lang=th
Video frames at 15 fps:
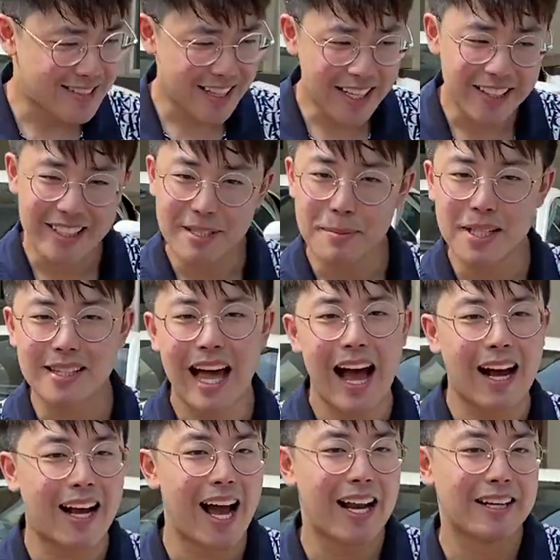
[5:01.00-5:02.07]
สิ่งที่มันต่าง
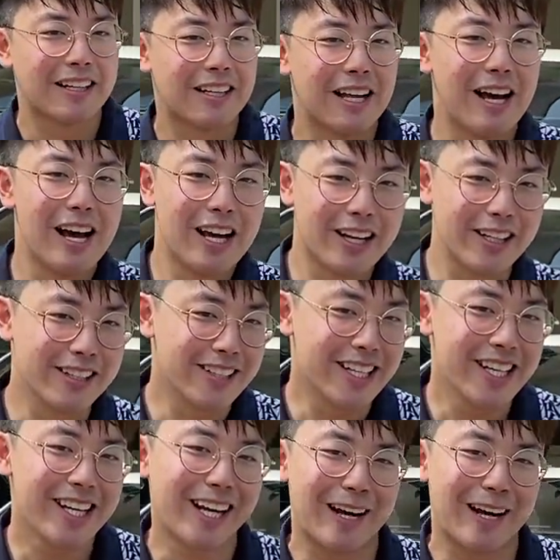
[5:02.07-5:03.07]
กันคือนี่